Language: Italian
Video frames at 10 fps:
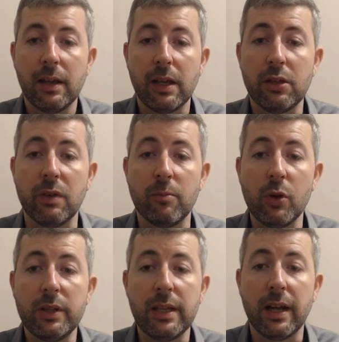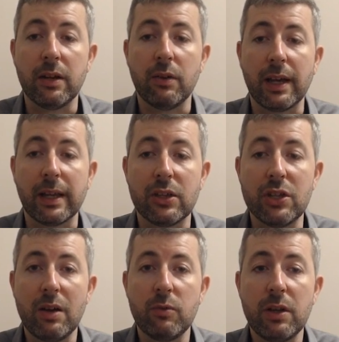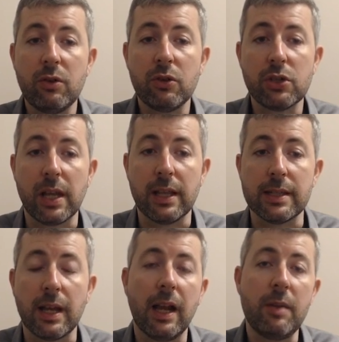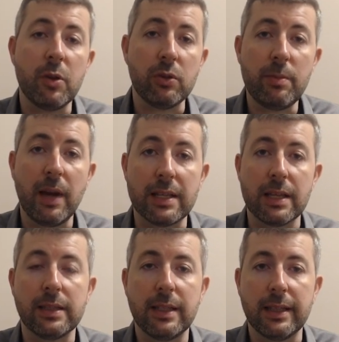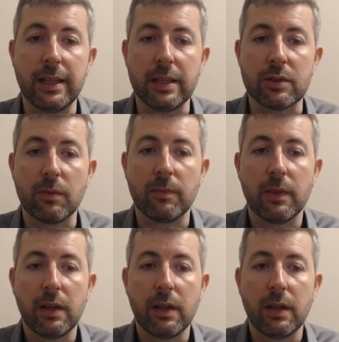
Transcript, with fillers: e dove molti hanno anche già una conoscenza, almeno di base, del tedesco.